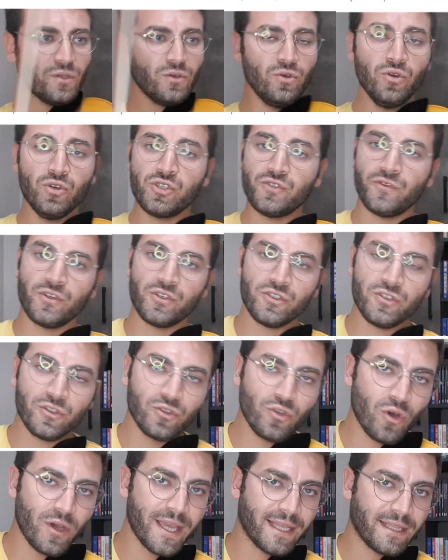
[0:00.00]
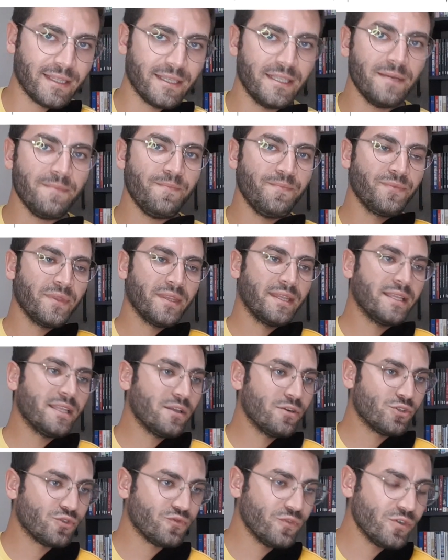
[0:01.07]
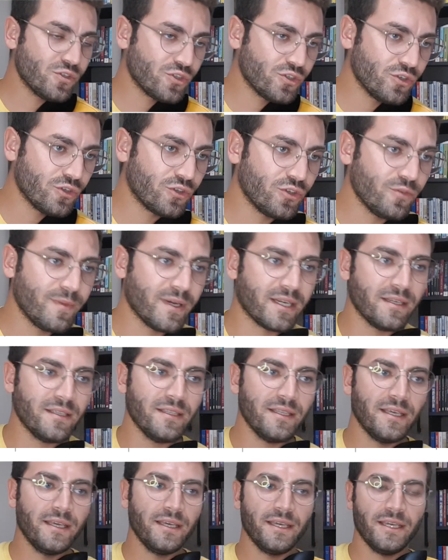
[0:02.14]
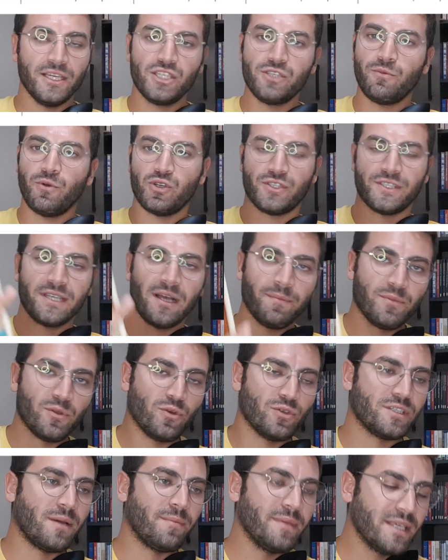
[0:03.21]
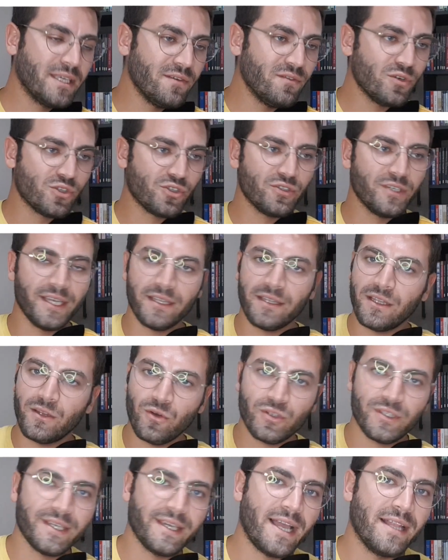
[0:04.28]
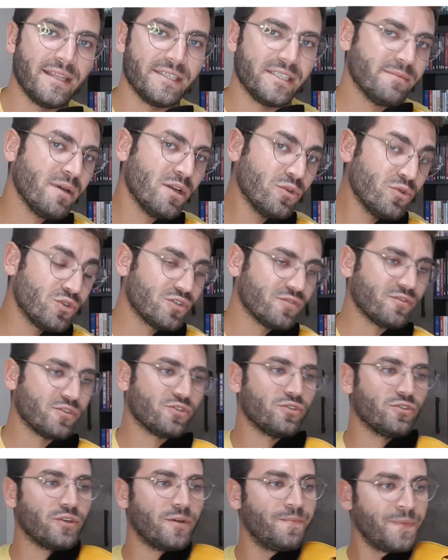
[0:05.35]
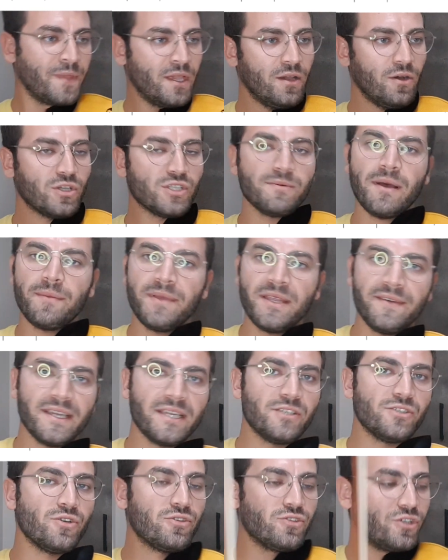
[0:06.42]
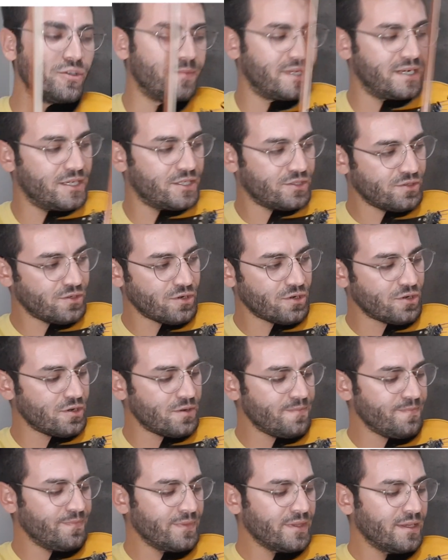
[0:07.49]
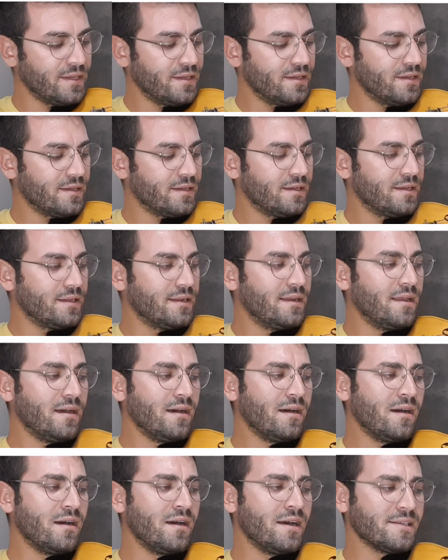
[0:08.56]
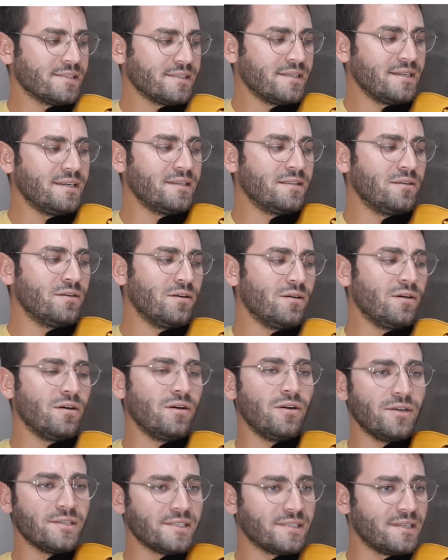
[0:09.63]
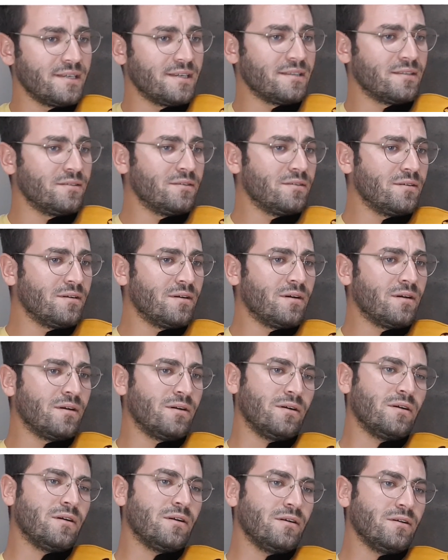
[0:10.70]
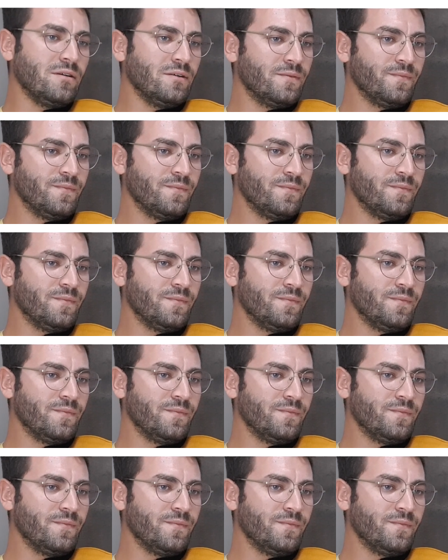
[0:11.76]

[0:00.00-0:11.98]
Üç vuruşluk do ekledim. Neden üç vuruş? Çünkü bakın içi boş saplı notam. İki vuruşlu yanına nokta geldiği zaman üç vuruş oluyor. O zaman bir ve ikinci ölçüyü birleştiriyorum. La, si, do, si, do.